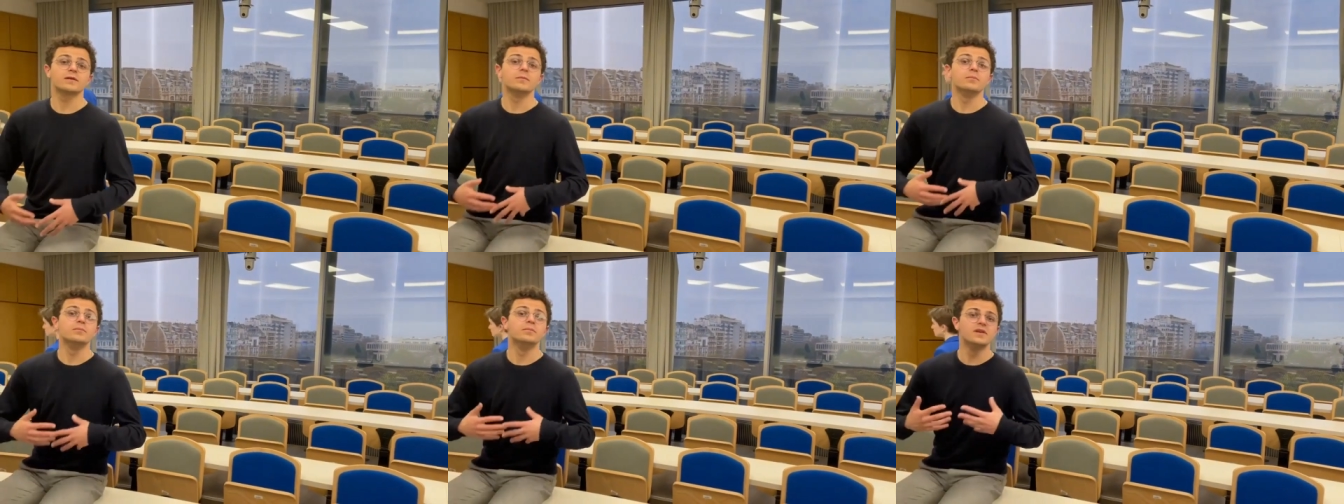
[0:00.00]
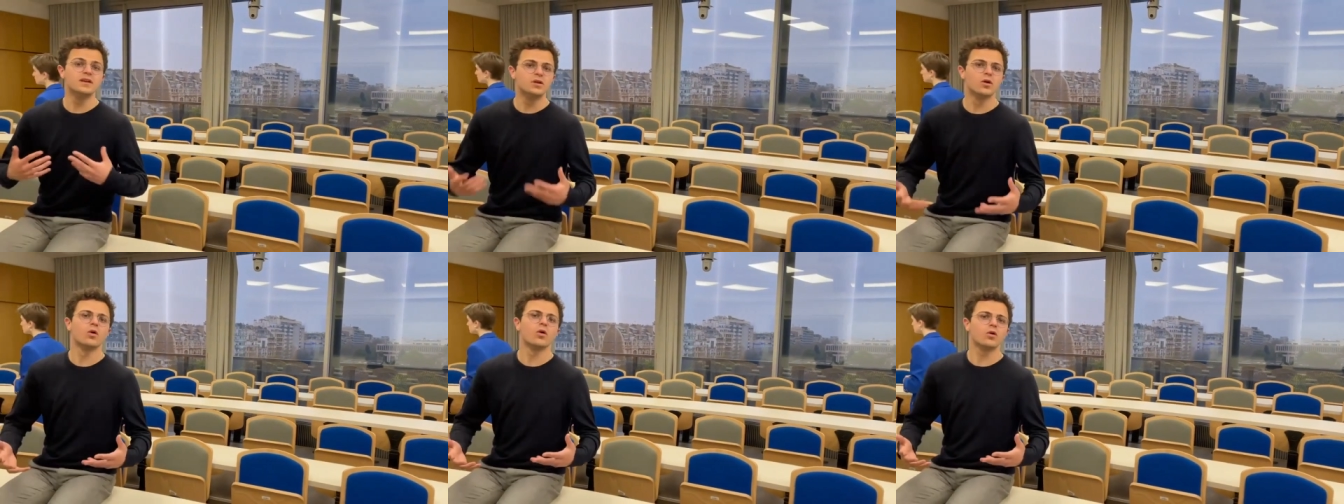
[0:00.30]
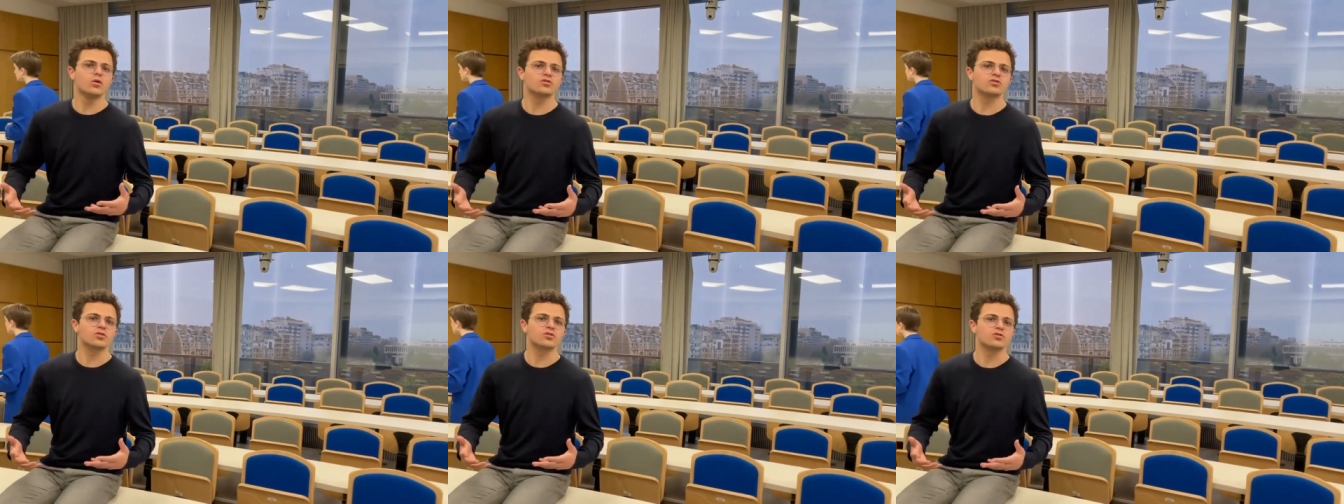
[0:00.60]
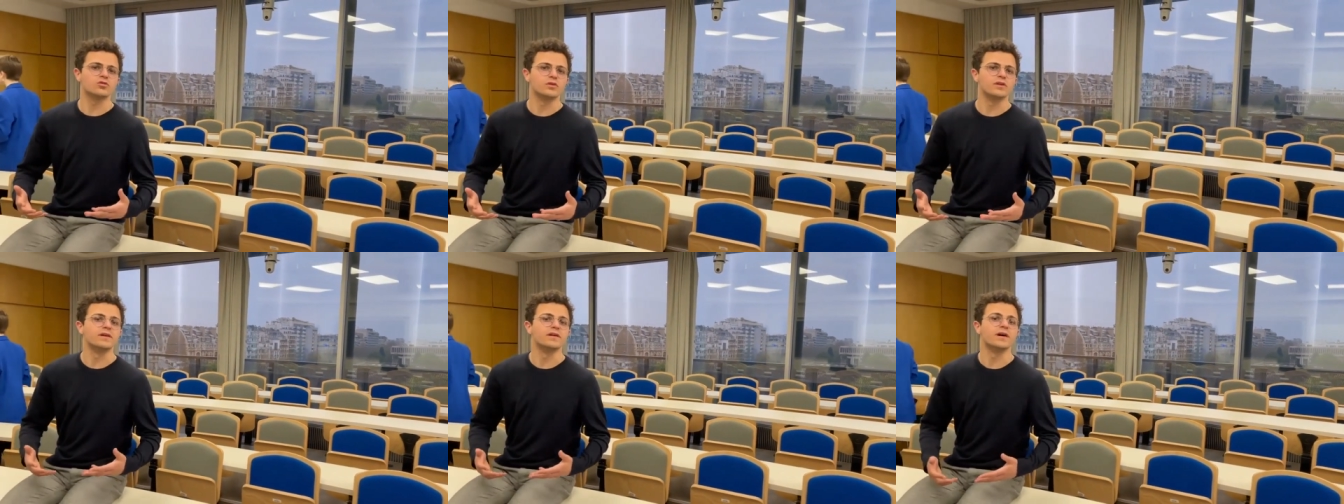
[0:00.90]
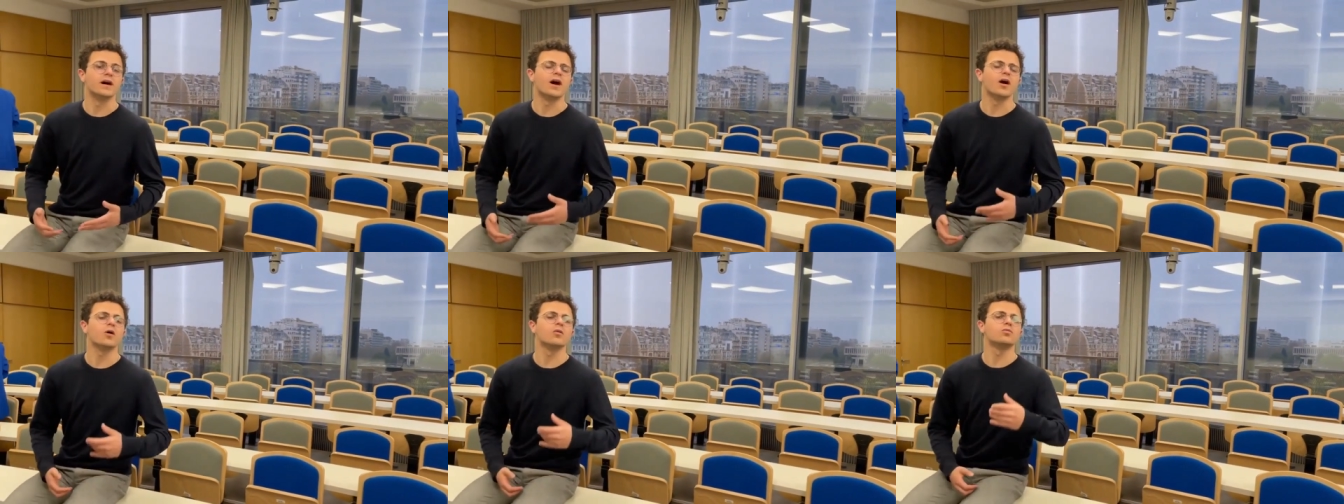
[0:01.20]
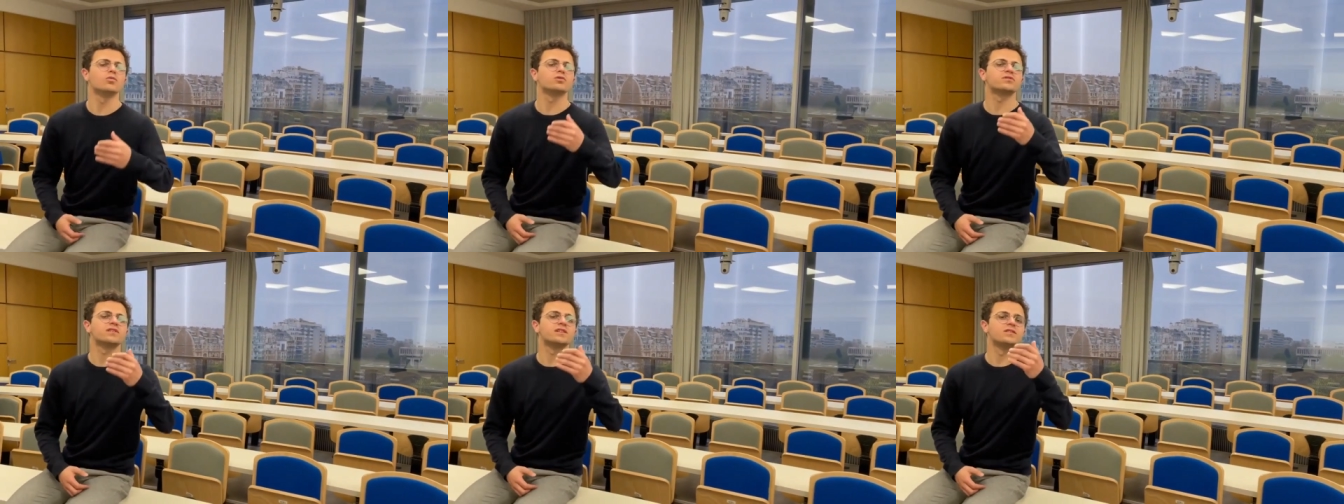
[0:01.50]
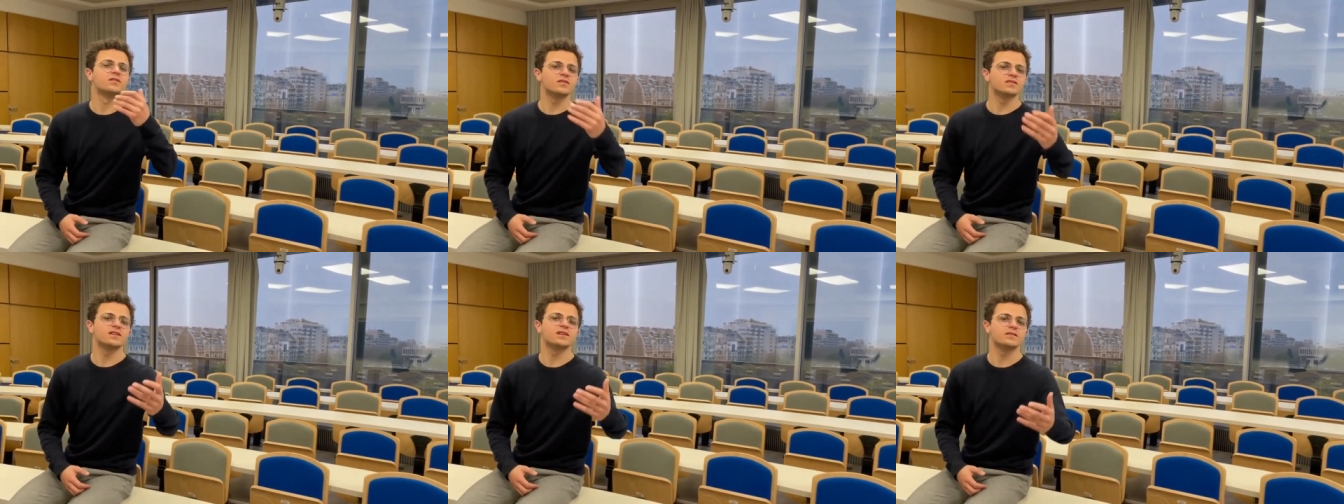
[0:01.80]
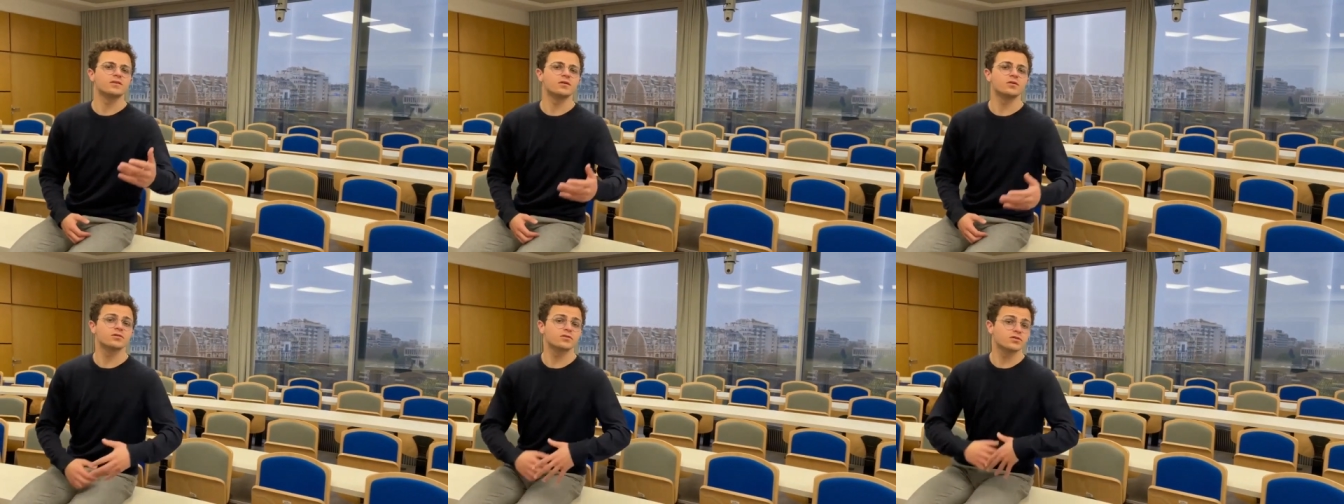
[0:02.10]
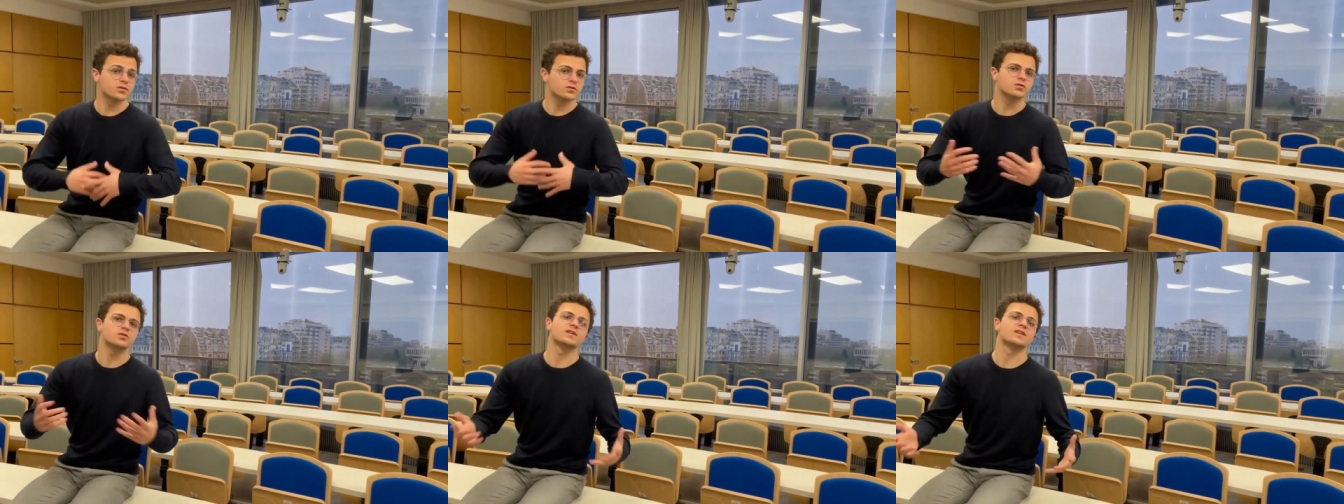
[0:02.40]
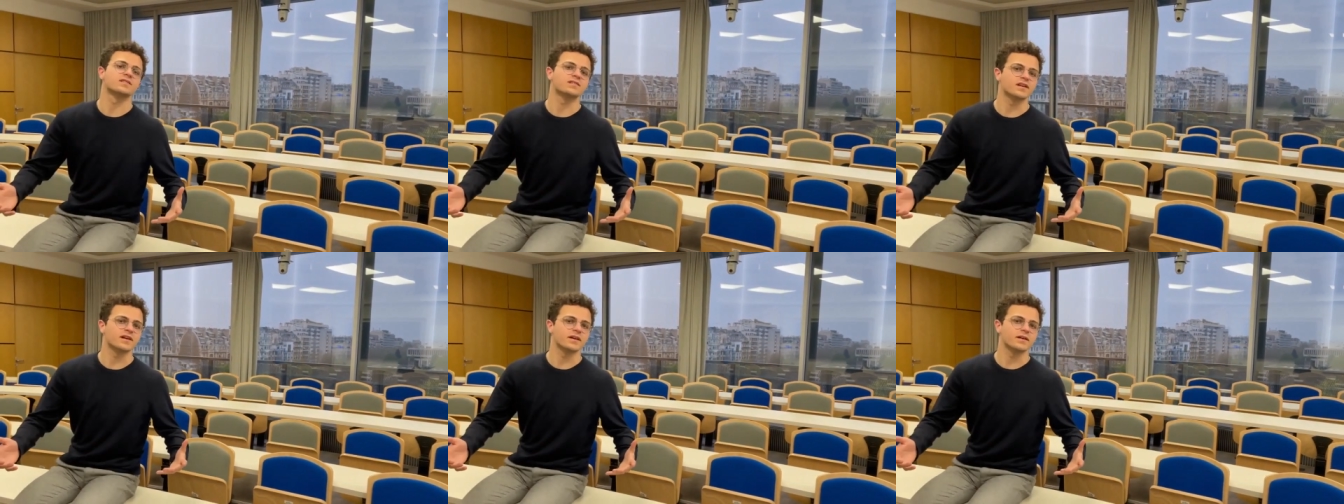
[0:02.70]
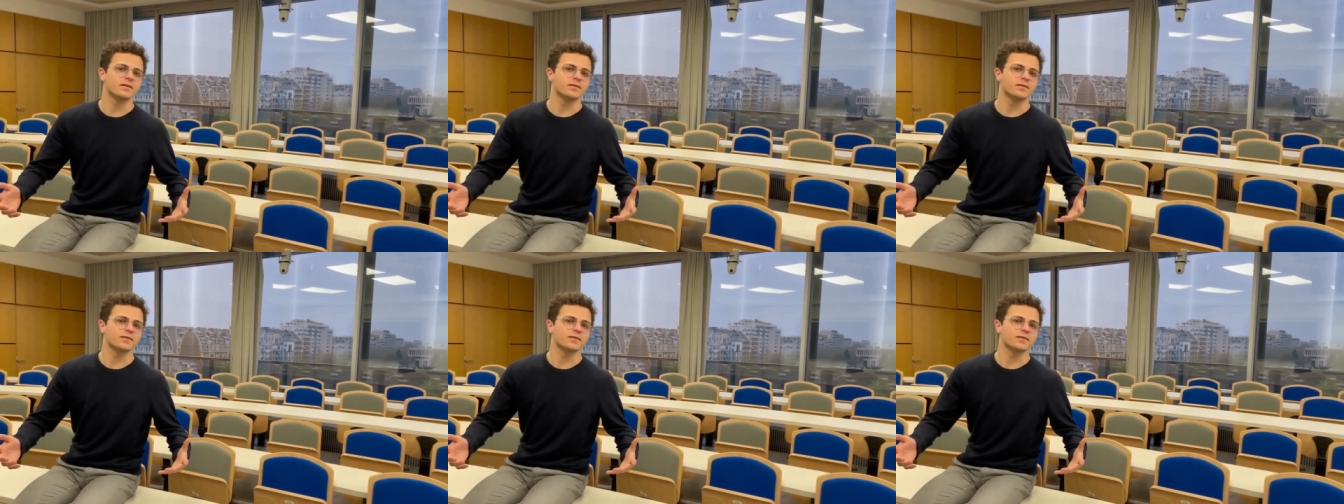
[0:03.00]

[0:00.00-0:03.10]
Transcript: 1000 euros aujourd'hui, à rembourser dans un an sans taux d'intérêt.